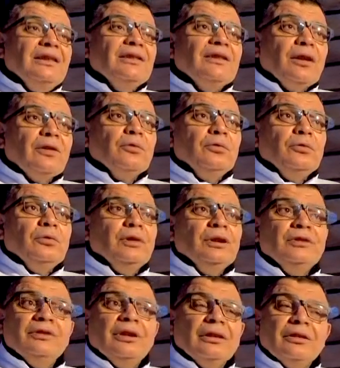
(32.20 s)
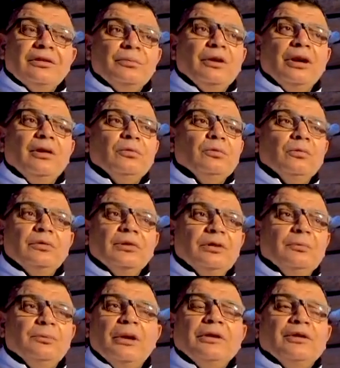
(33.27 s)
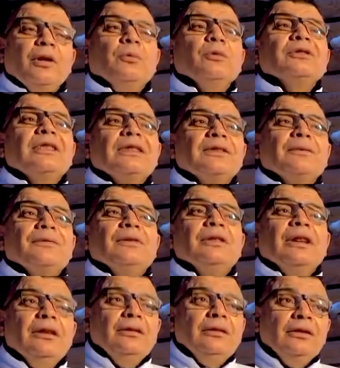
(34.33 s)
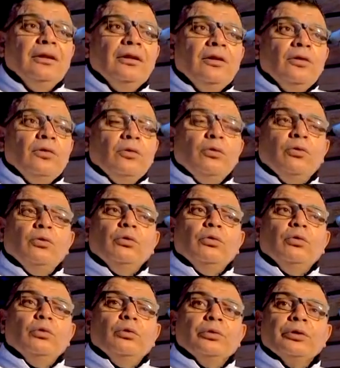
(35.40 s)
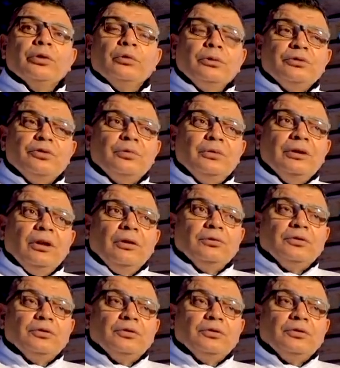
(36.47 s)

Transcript: اللي يسهروا حتى الربعة بعد منتصف الليل ويرقد شويه